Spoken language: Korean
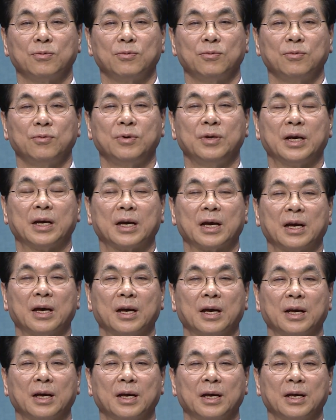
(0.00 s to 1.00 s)

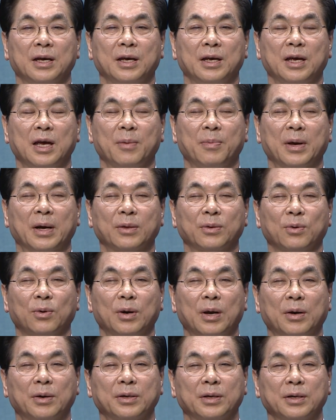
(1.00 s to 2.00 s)
우리에게 예비한
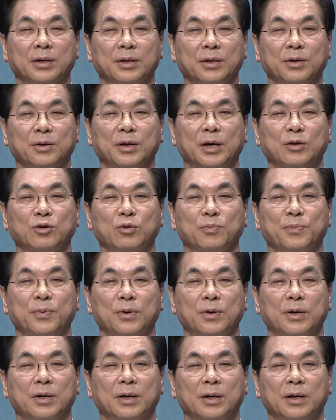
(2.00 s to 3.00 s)
놀라운 은혜와
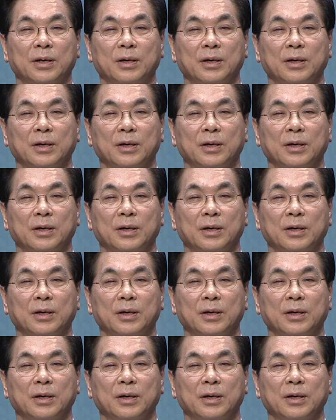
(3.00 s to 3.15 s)
축복을